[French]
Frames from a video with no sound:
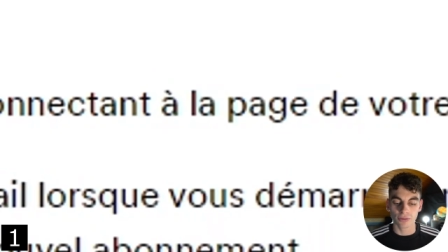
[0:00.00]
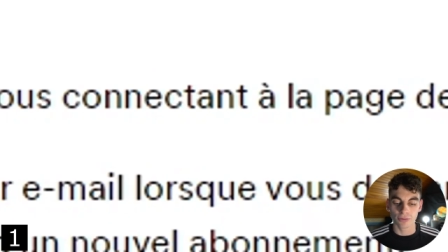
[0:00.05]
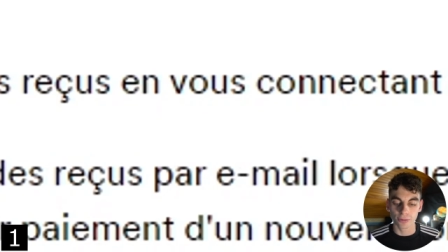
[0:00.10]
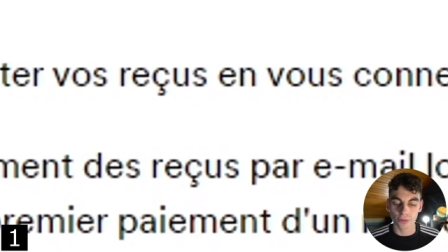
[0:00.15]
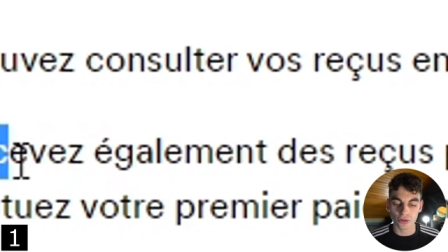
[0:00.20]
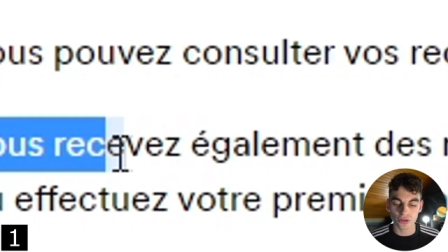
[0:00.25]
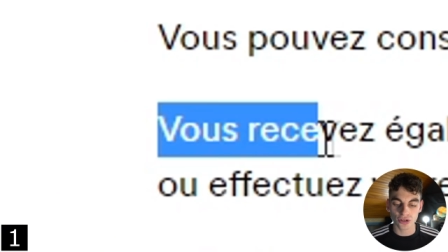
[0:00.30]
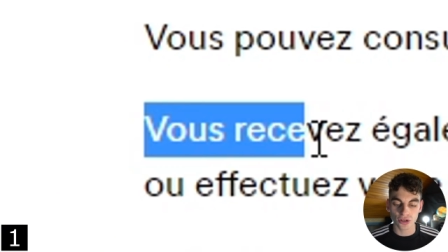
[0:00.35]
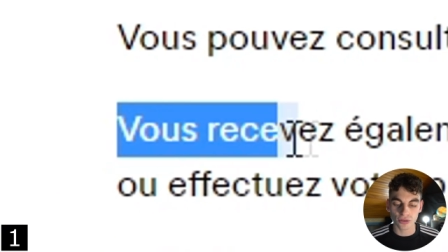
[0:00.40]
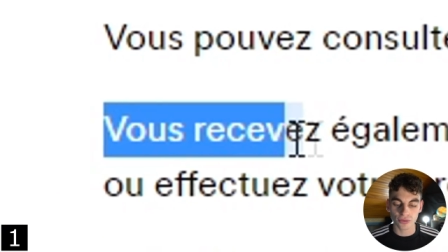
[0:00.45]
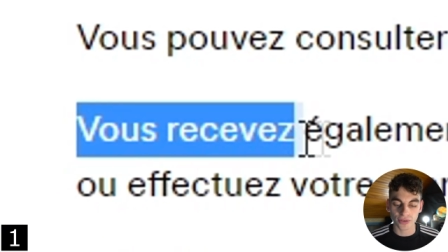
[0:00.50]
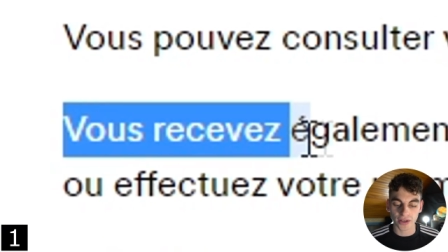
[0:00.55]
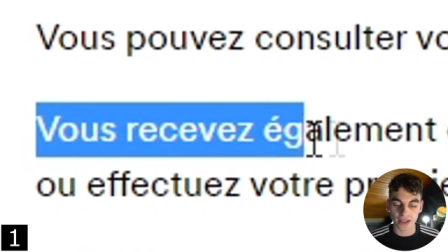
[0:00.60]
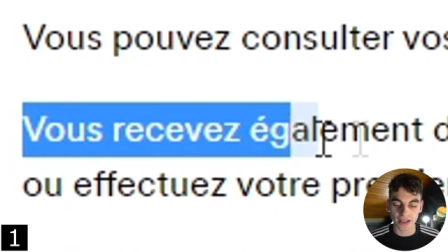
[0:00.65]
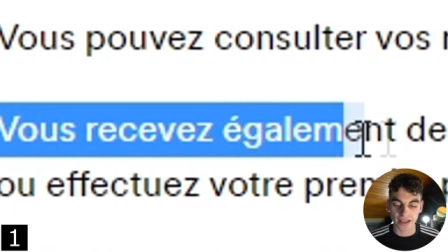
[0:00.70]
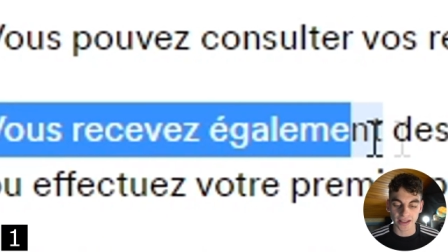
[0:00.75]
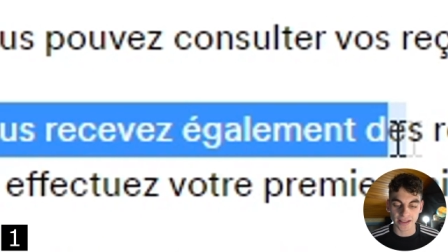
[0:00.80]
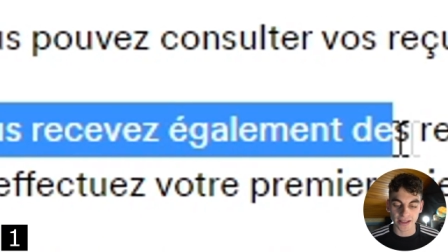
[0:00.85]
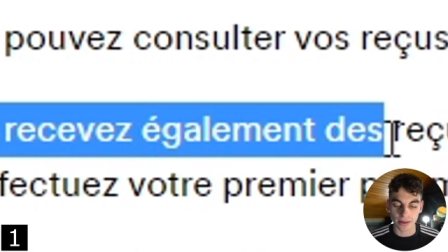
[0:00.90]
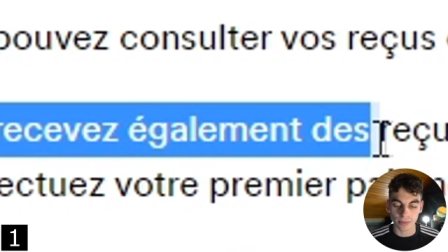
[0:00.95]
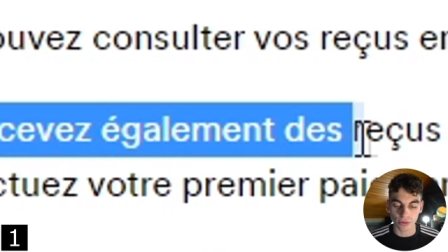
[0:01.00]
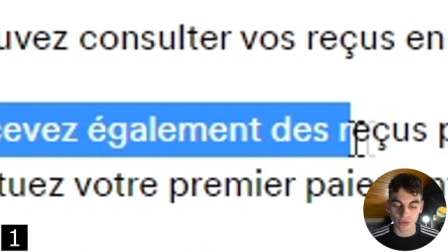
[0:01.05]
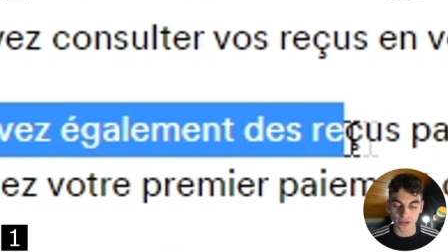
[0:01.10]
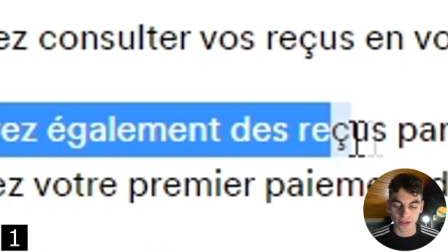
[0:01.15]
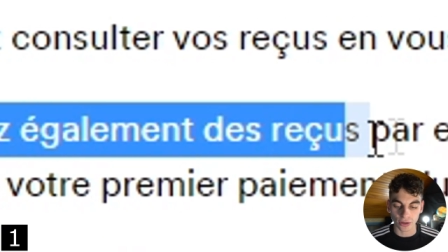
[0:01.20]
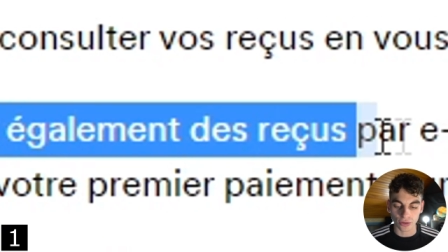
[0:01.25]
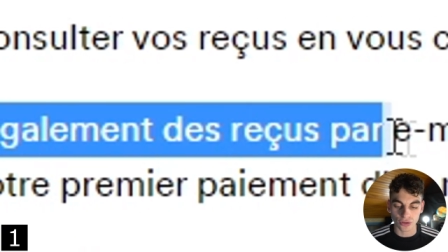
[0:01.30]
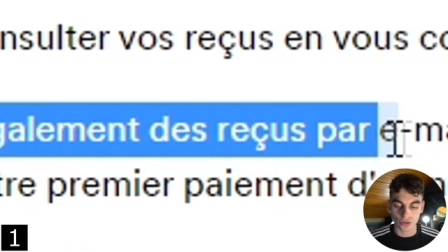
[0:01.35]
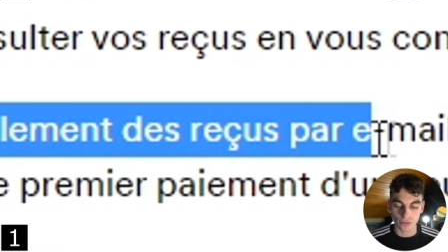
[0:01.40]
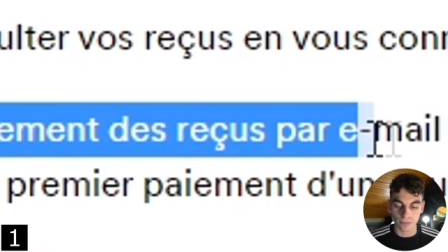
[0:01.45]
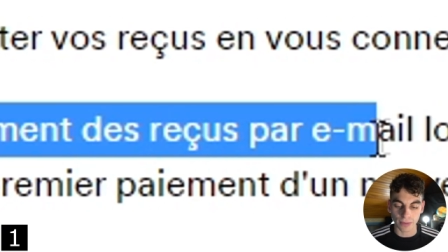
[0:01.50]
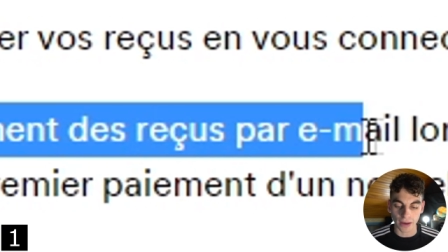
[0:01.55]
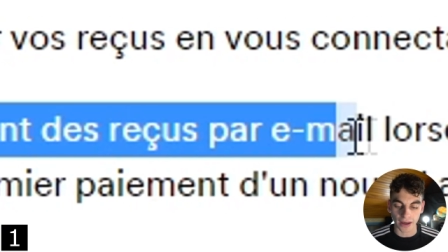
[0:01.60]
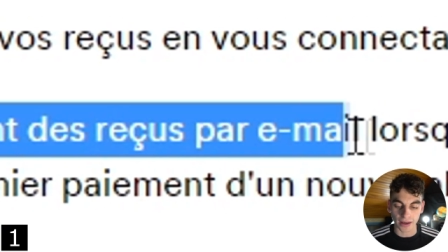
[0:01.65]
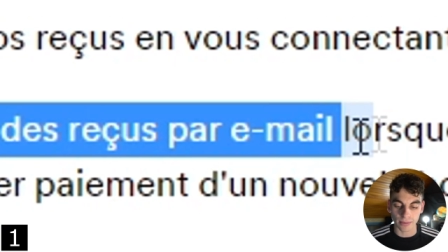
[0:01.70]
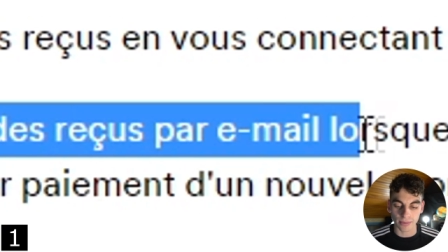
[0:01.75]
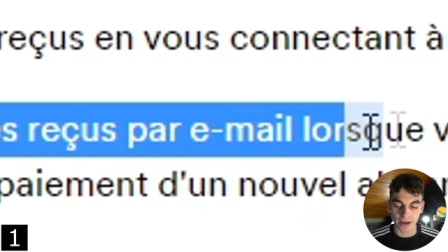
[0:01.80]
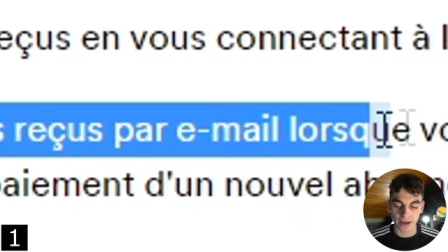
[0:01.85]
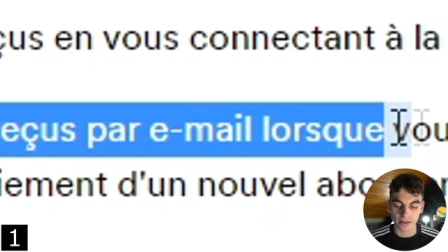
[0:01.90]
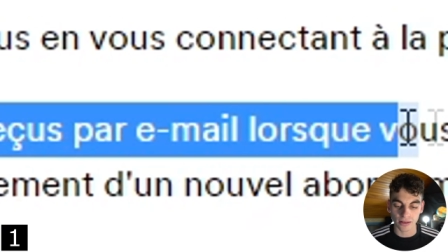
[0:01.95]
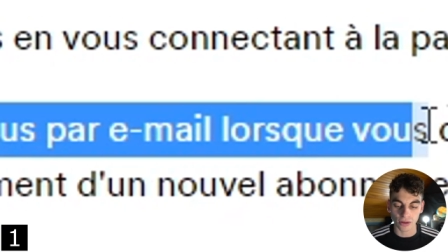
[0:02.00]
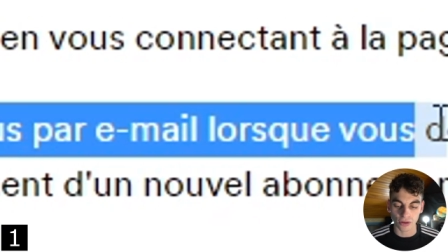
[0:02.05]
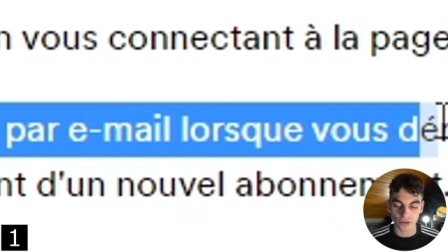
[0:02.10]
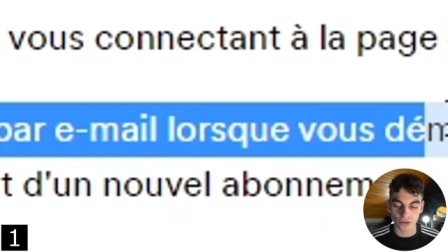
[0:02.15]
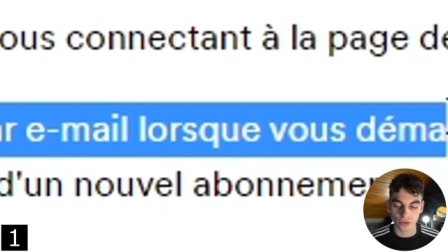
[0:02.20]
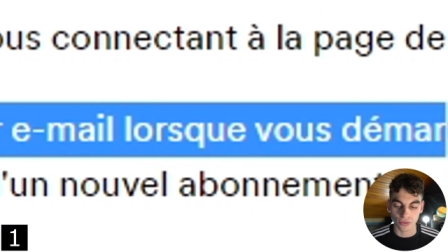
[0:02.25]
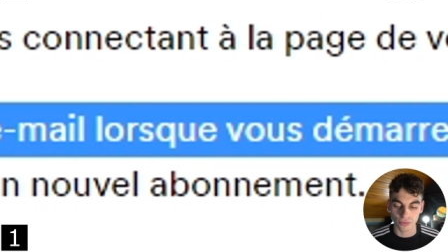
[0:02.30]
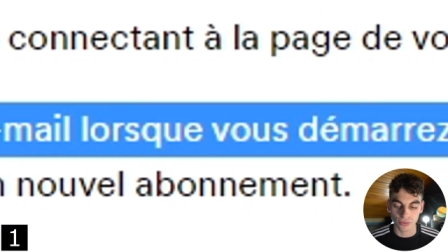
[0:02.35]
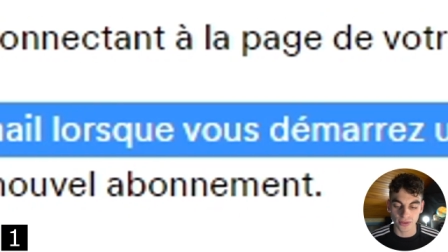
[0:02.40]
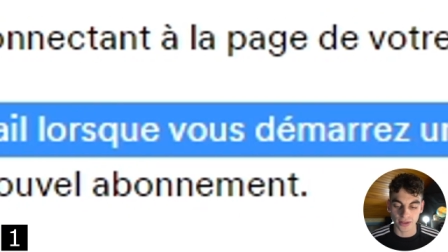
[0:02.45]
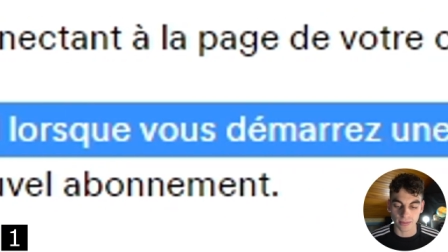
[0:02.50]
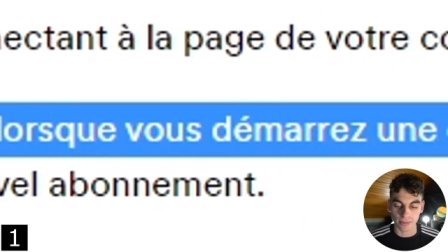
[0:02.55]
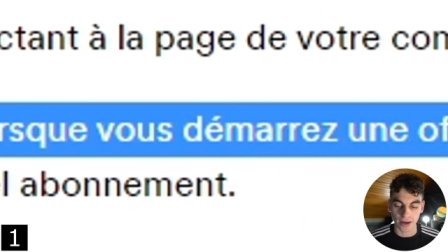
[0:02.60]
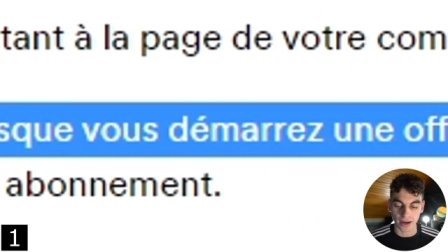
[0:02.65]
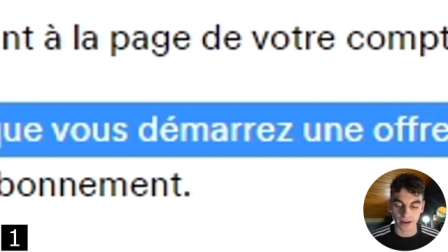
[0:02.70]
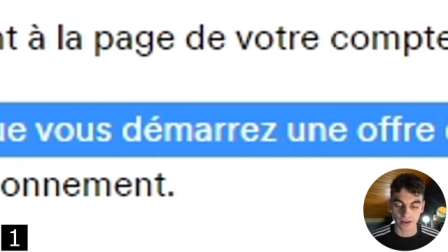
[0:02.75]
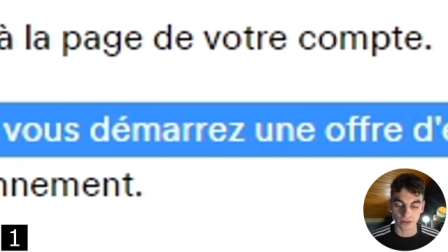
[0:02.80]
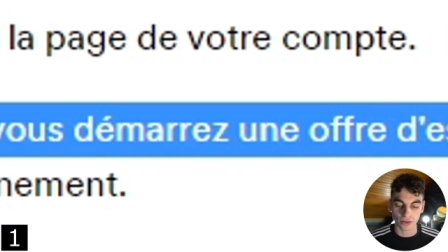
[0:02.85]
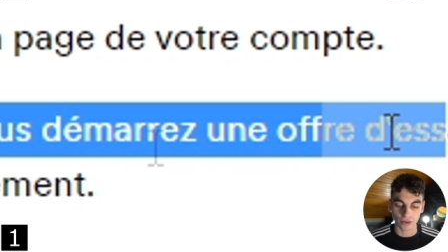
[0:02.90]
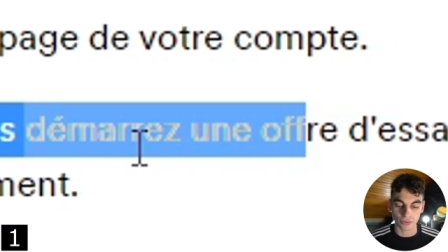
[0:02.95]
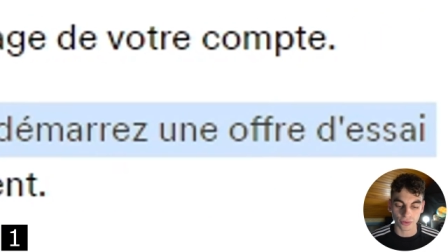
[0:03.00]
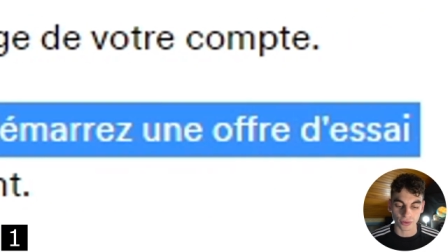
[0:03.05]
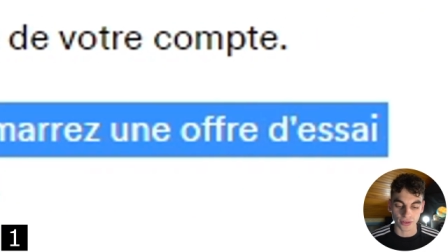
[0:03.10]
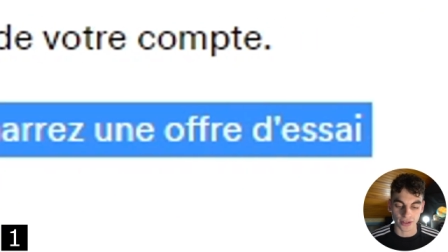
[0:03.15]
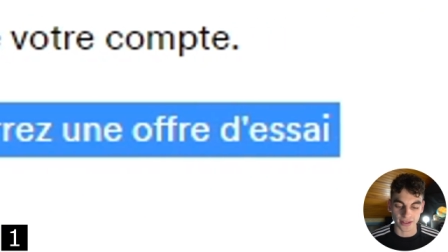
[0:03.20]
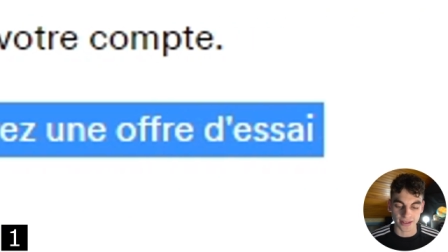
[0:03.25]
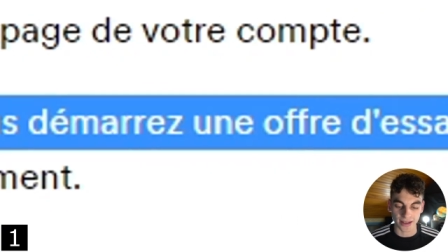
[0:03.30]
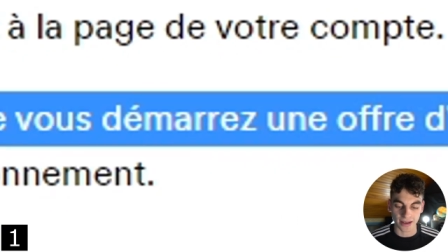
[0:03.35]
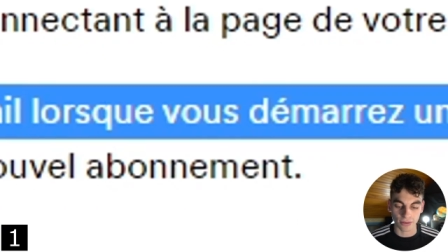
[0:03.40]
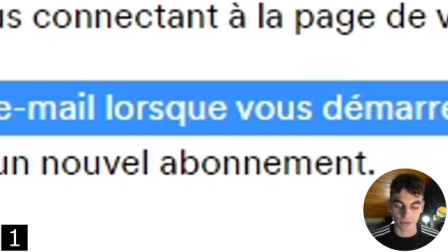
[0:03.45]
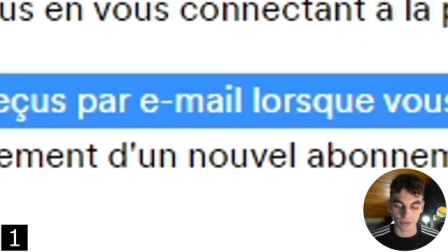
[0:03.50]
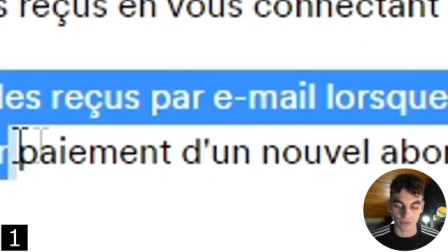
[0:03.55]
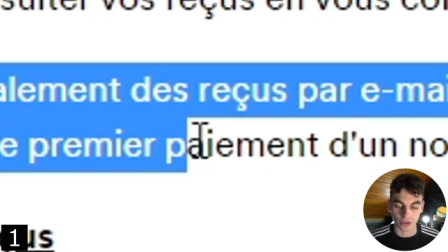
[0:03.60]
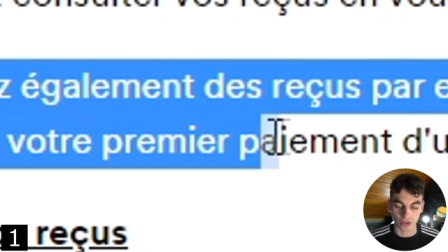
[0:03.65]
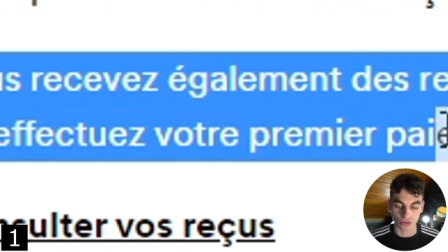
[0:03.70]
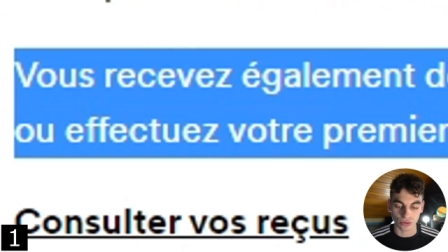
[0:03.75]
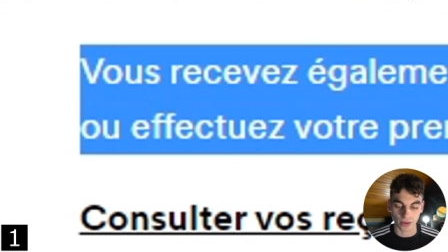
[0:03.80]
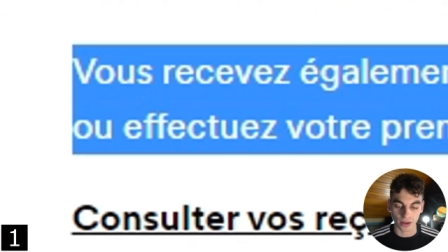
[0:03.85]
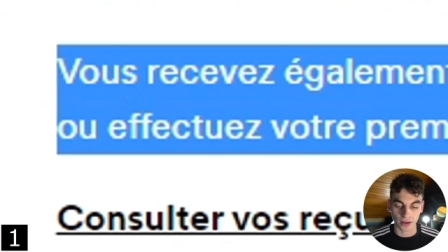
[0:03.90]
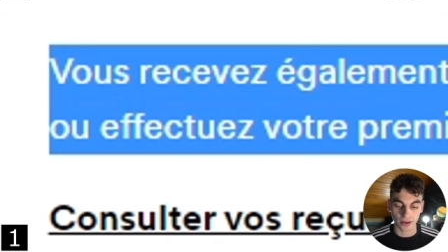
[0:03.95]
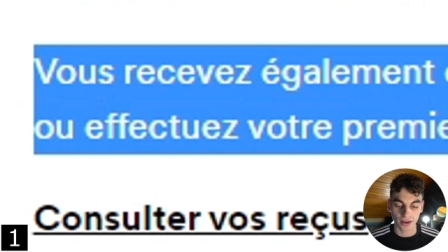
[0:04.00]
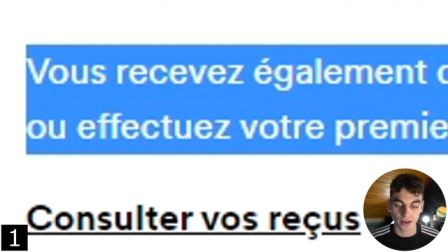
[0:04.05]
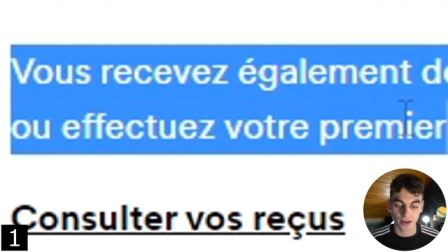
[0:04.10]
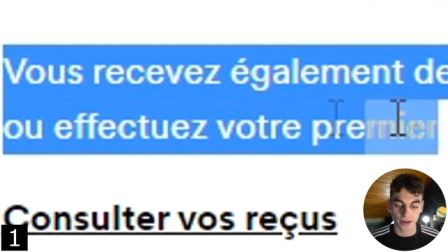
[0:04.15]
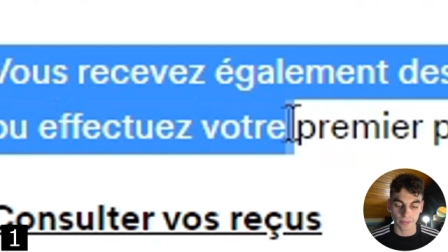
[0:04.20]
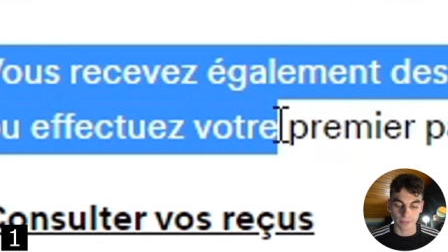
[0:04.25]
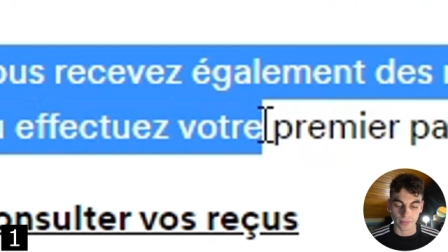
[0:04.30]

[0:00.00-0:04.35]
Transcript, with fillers: Vous recevrez également des reçus par email lorsque vous démarrez une offre d'essai ou effectuerez